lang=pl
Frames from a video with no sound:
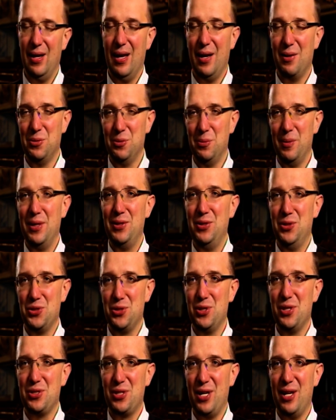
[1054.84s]

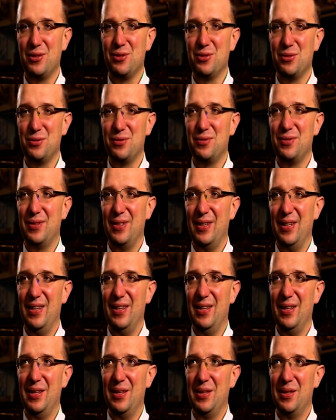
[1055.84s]
ekumenicznie czasów,
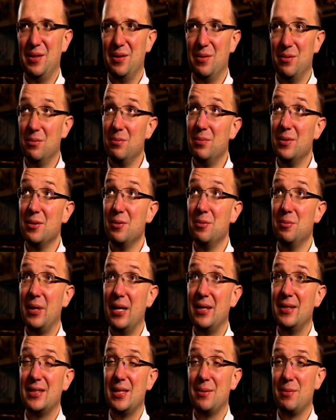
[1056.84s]
y, był
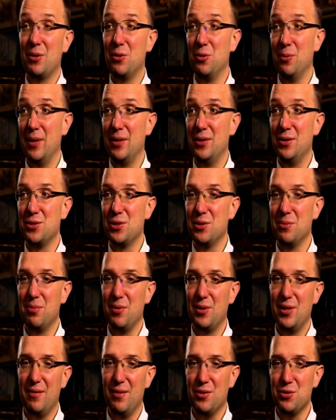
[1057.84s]
miejscem ekumenicznym,
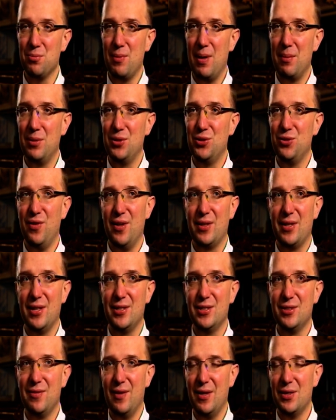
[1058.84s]
ponieważ mamy
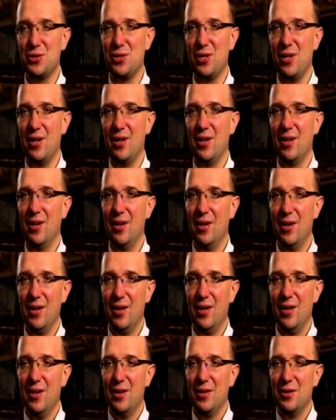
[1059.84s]
świadectwa, że,
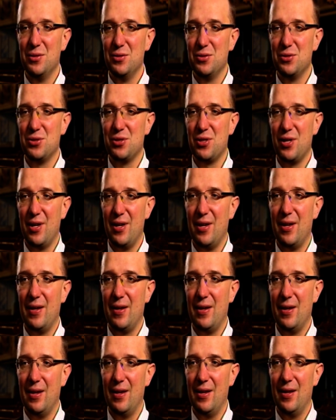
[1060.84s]
że
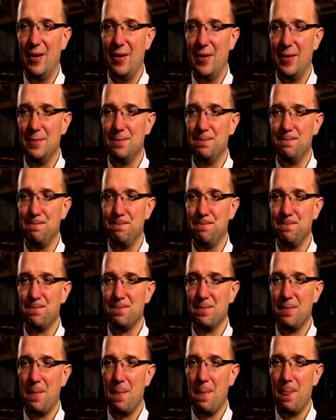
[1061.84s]
um,
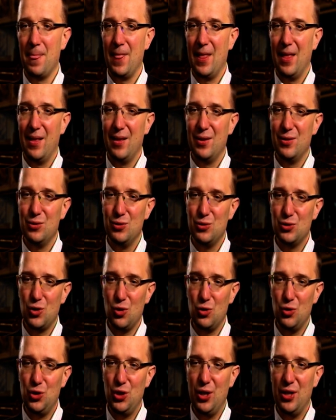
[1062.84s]

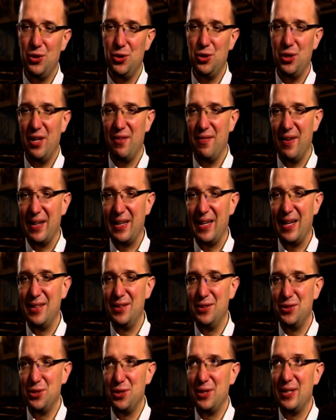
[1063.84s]
sąsiedzi
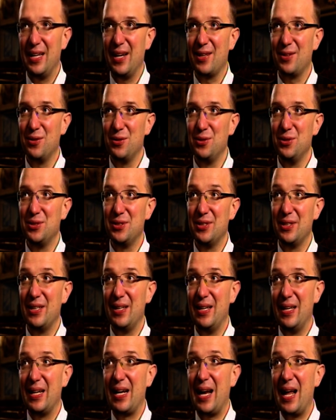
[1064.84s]
ewangelicy i katolicy
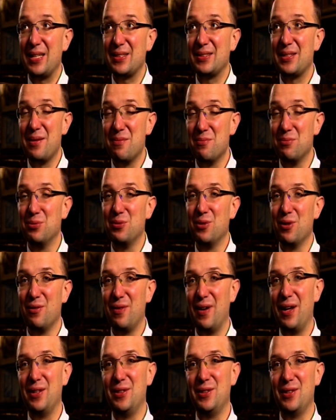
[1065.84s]
razem
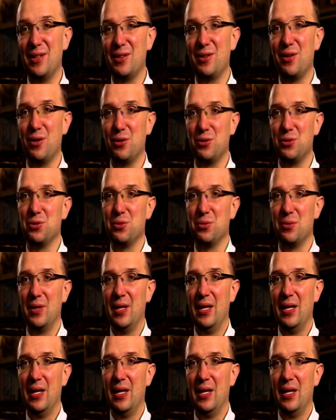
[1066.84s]
budowali ten kościół.